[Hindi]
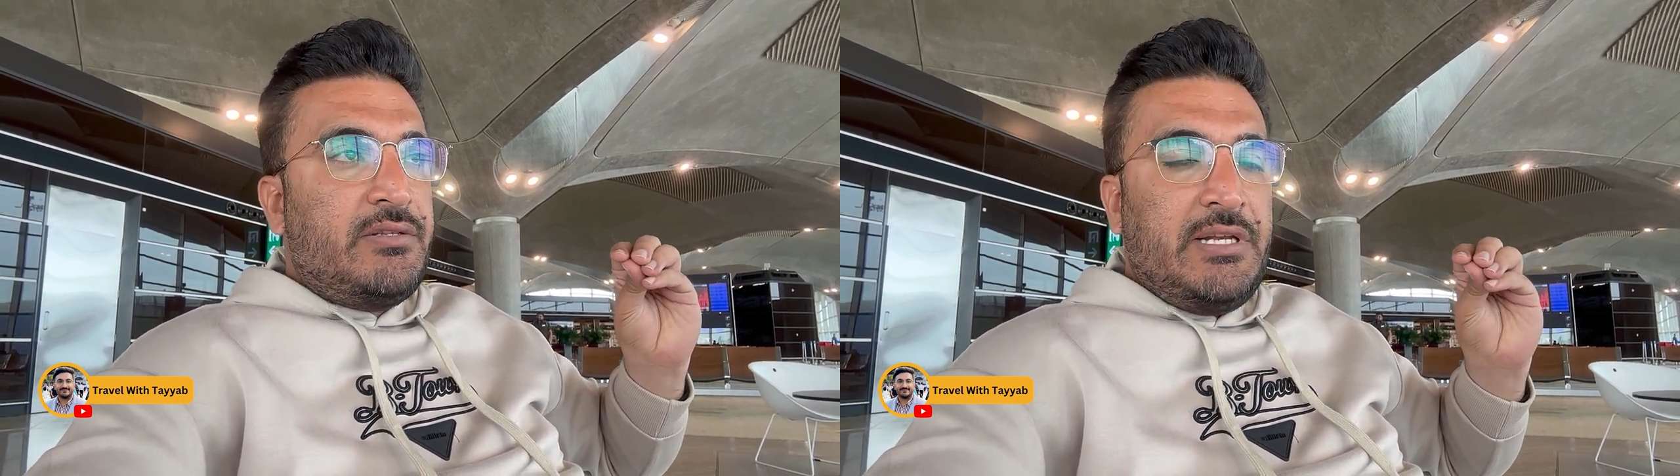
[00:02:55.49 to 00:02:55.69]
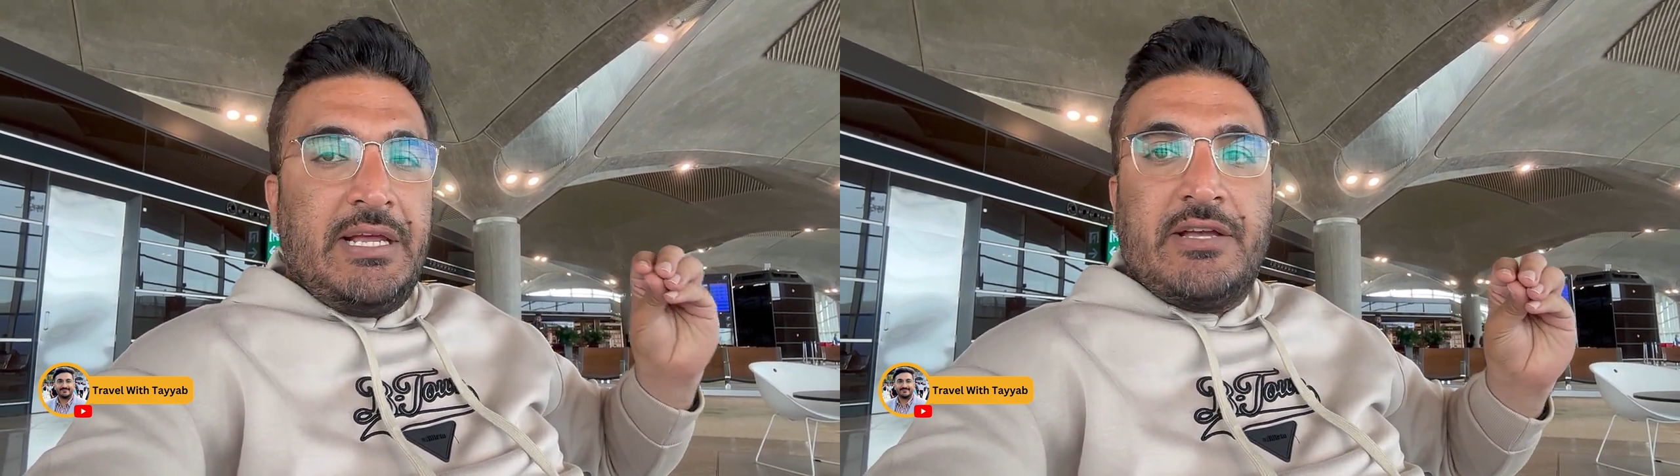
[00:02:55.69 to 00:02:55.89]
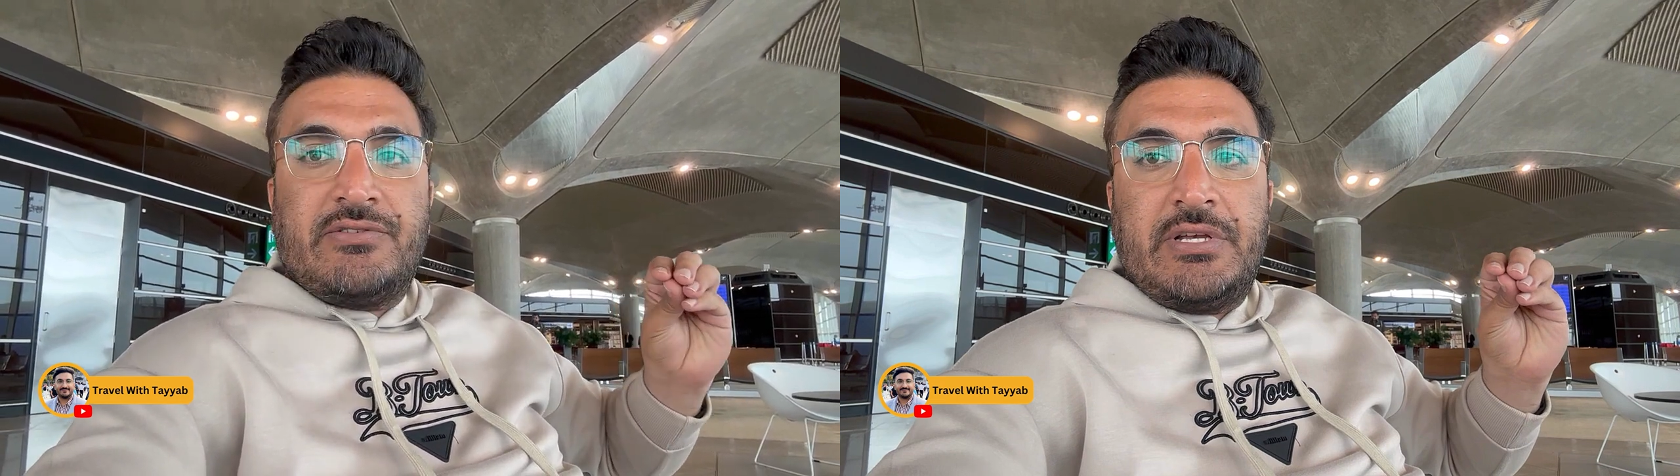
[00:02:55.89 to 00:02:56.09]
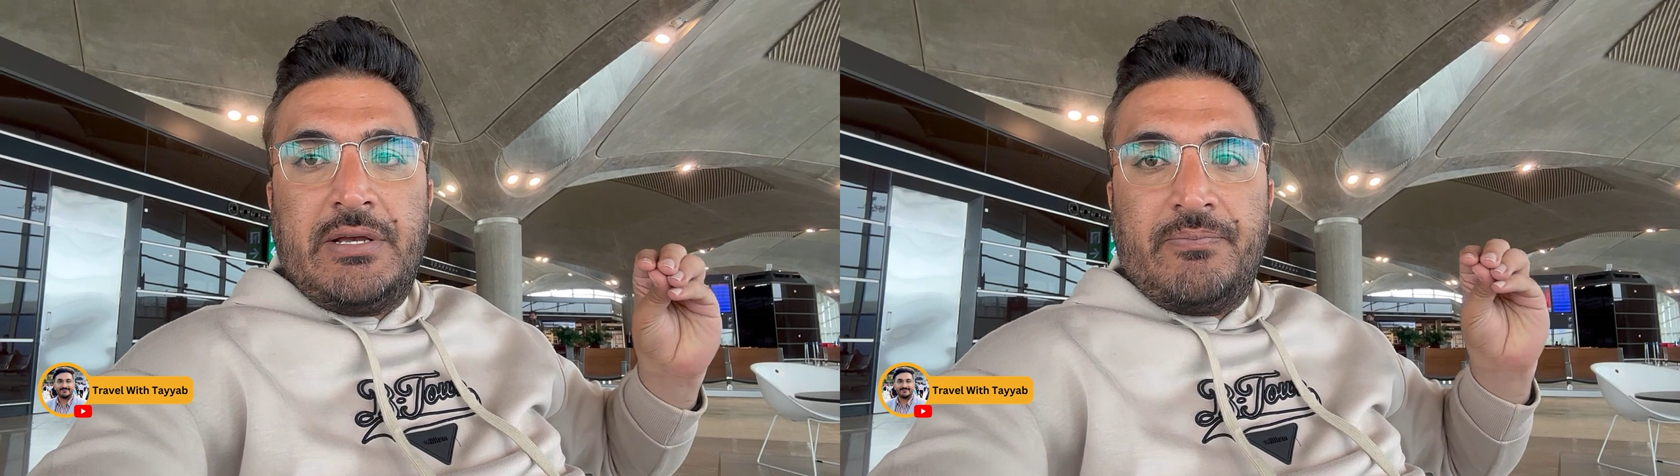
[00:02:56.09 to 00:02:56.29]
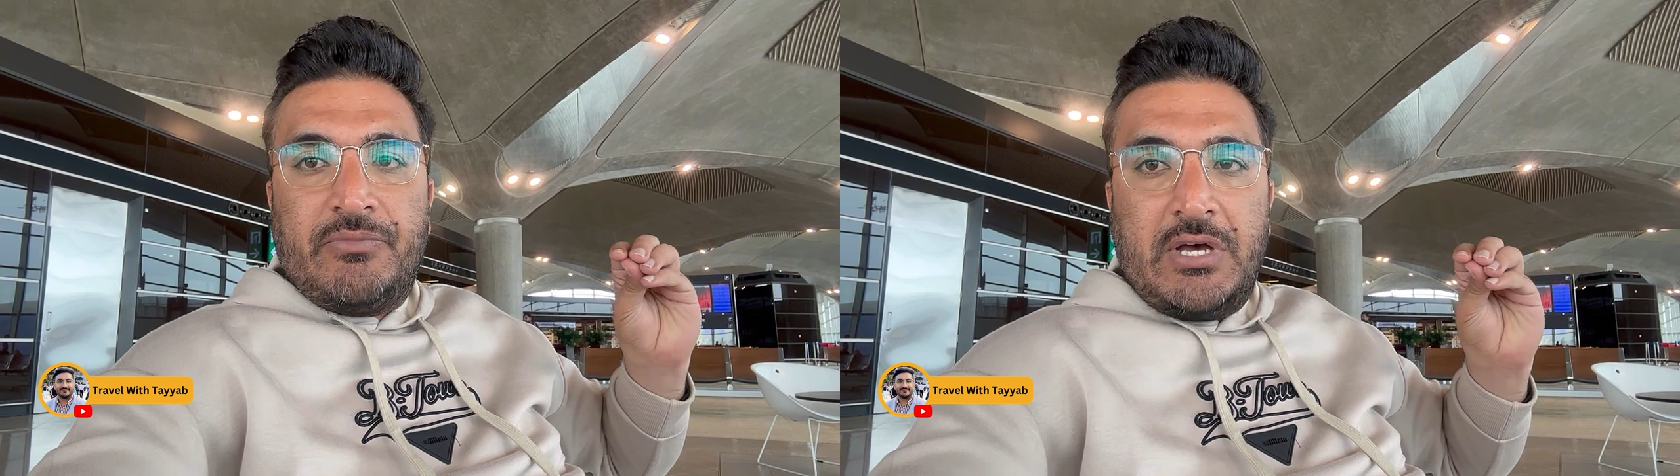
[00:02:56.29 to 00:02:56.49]
सलीके
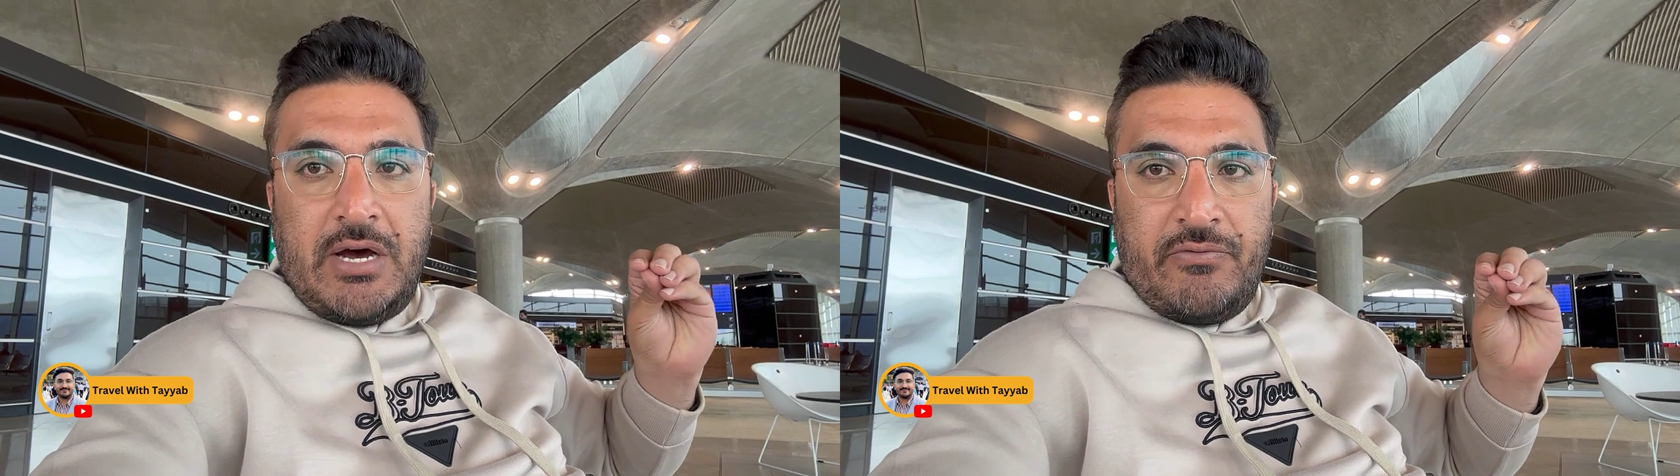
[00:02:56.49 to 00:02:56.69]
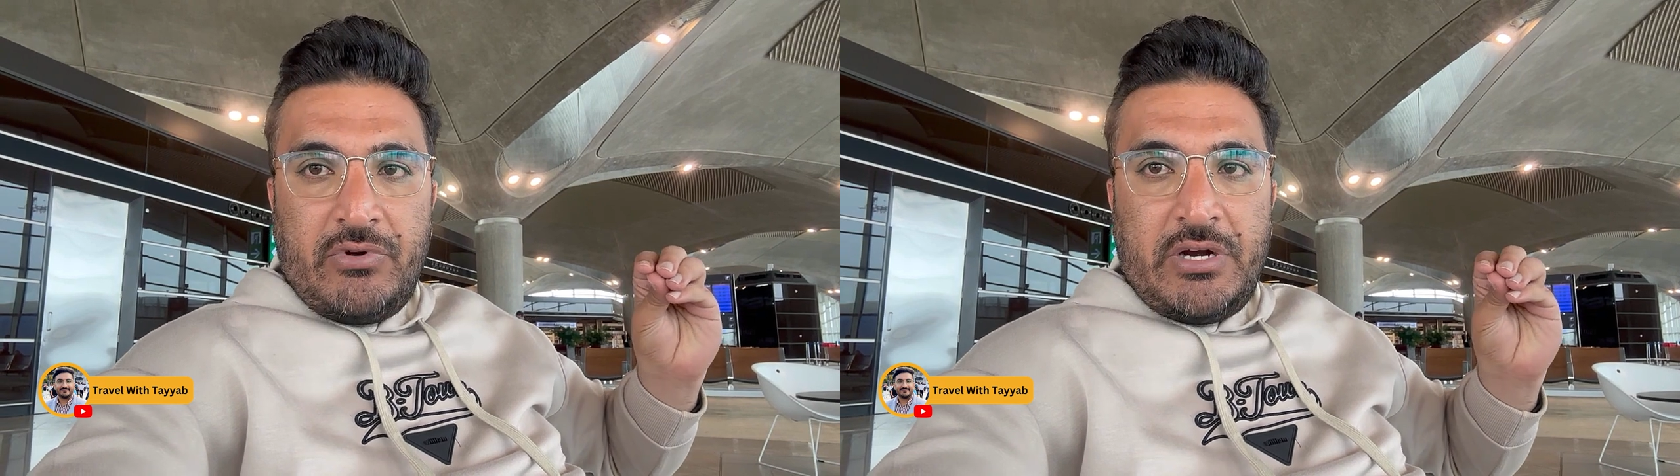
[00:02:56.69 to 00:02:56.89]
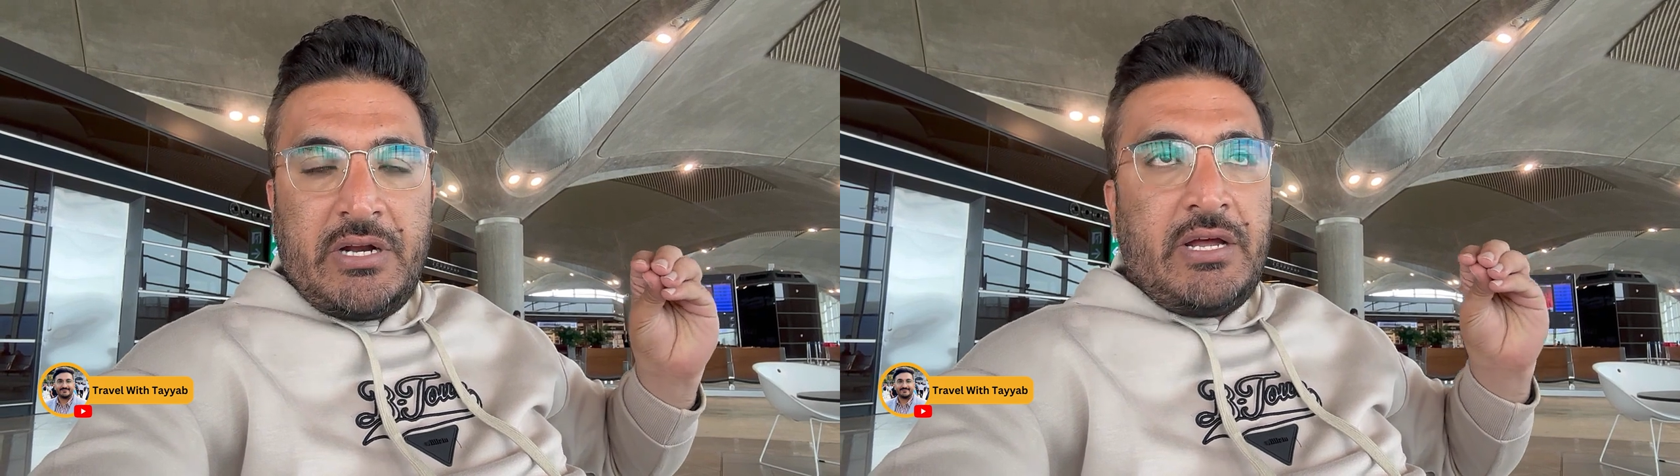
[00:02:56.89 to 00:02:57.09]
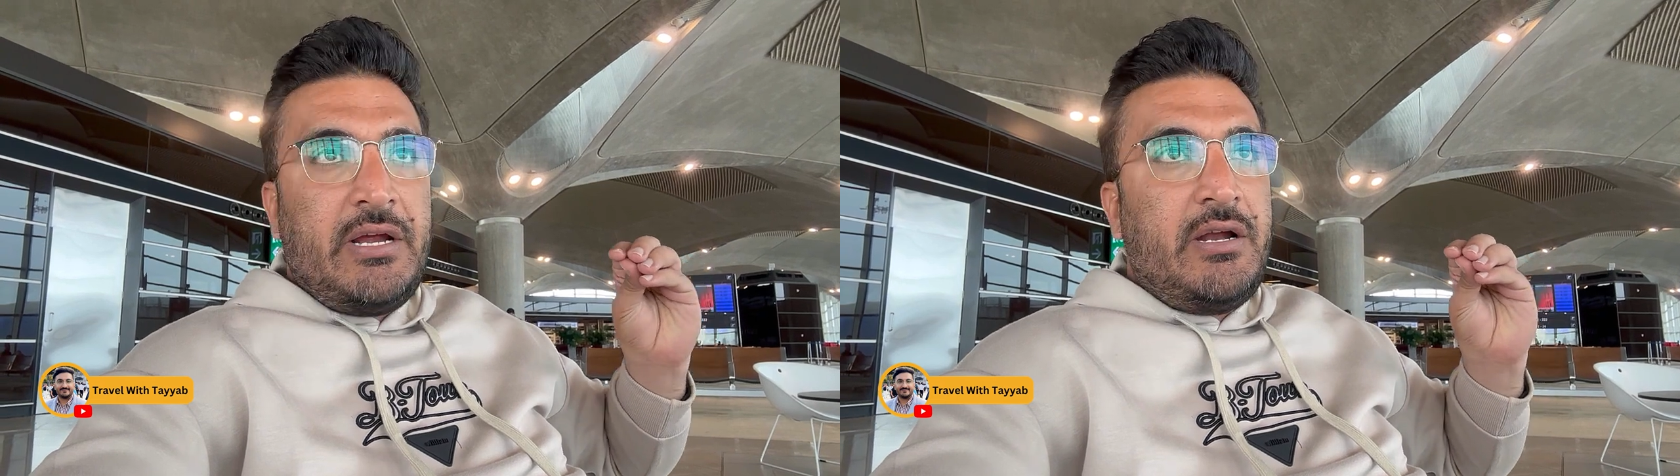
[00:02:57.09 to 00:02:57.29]
से ताउन करना